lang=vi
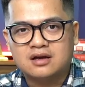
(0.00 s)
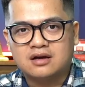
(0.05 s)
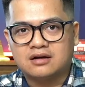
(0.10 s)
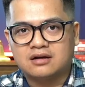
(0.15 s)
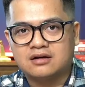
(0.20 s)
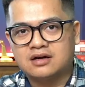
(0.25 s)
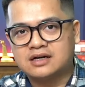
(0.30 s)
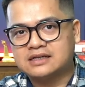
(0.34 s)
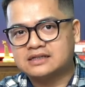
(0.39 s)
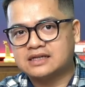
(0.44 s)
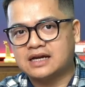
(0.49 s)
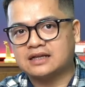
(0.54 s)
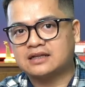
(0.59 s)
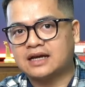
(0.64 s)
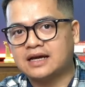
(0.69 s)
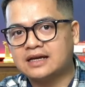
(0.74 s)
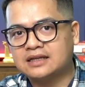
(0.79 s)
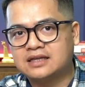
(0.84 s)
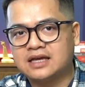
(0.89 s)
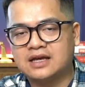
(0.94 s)
người sẽ
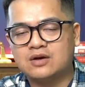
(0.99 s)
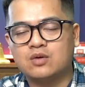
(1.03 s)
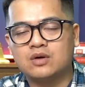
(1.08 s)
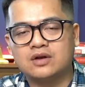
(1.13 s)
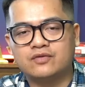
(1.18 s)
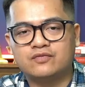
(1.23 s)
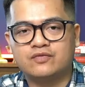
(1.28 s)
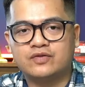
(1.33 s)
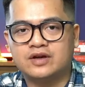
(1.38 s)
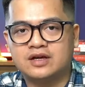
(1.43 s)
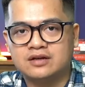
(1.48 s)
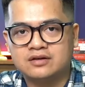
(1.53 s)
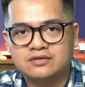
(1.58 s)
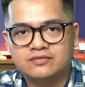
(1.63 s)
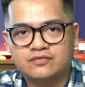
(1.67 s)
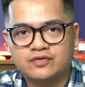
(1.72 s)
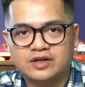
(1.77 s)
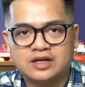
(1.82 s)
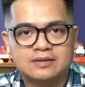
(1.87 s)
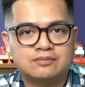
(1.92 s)
thay thế huấn luyện viên
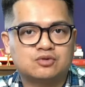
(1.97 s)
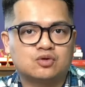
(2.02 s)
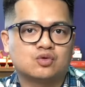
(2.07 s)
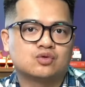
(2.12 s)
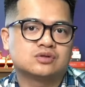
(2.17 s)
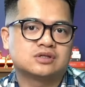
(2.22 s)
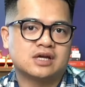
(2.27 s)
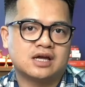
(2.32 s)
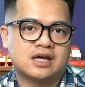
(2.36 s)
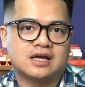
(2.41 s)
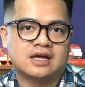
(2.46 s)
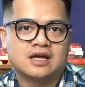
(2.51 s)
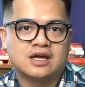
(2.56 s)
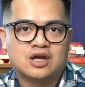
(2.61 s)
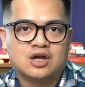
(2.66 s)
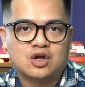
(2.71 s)
Philippe Troussier